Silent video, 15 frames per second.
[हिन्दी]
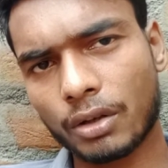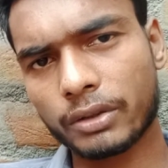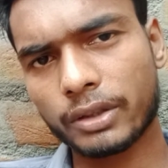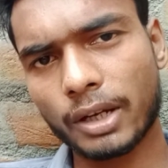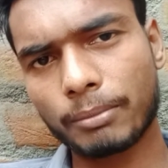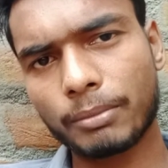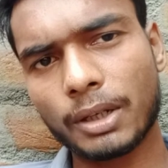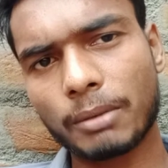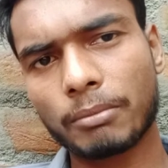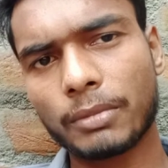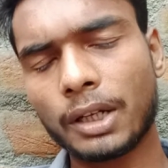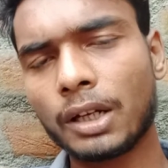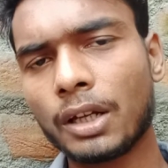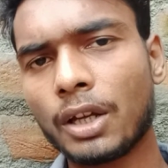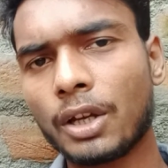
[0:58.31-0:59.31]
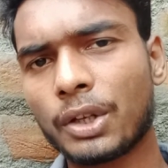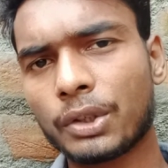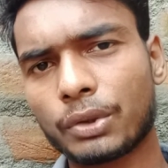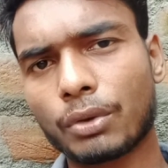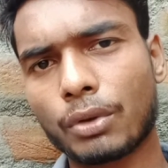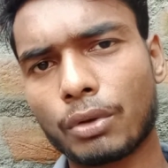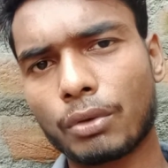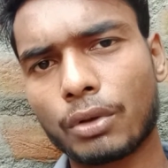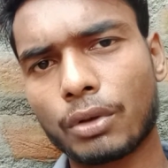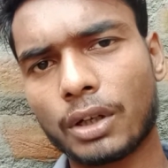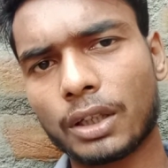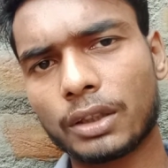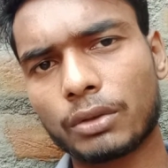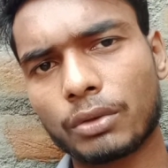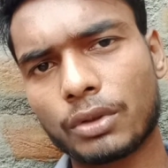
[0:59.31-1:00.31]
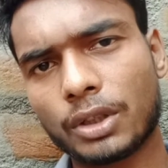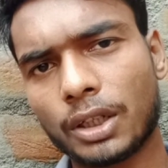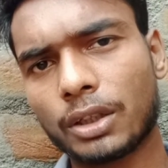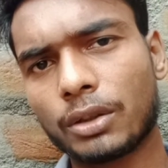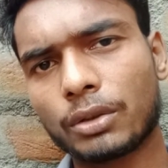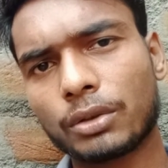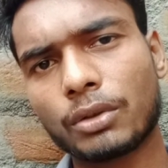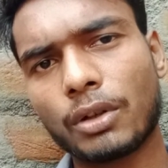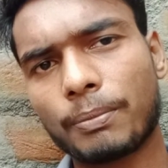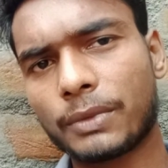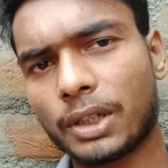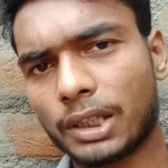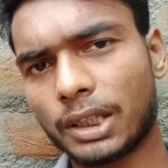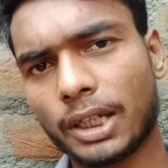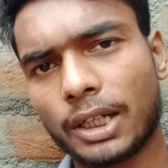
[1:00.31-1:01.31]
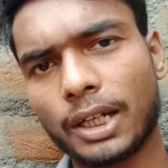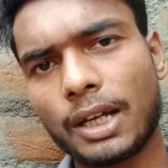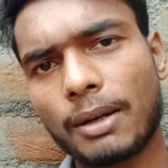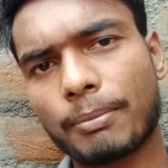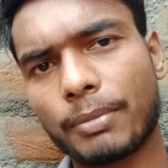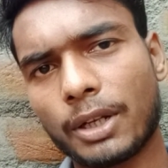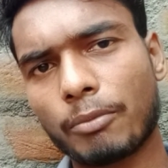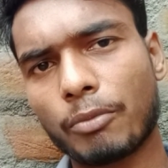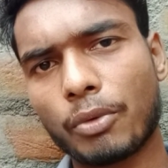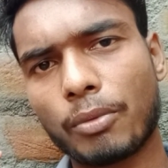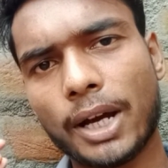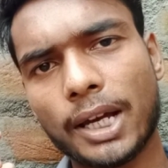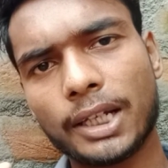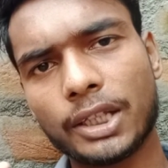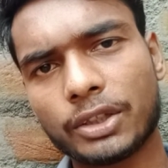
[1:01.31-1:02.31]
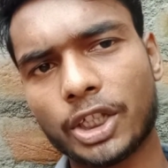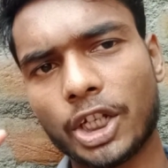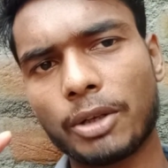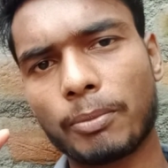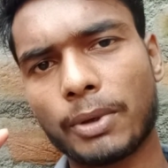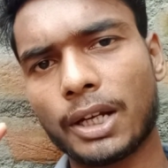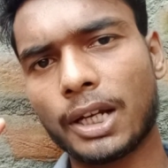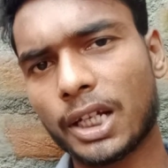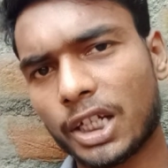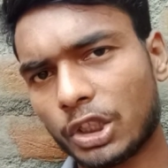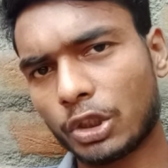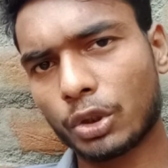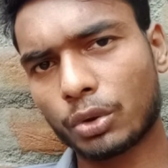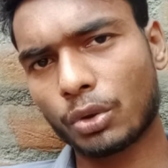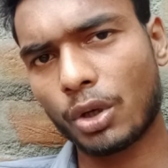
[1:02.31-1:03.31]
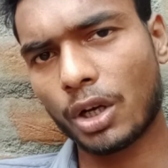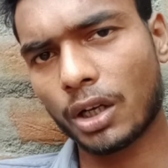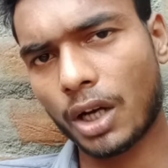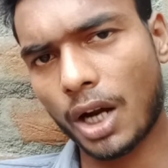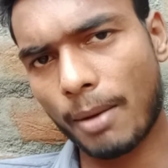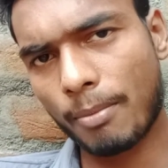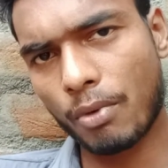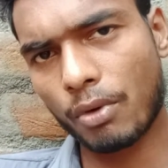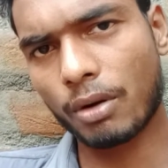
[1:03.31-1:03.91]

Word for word: सब नंबर शो होगा तो चलिए दोस्तों अब चलते हैं अपने मोबाइल स्क्रीन पर लेकिन दोस्तों अगर आप लोग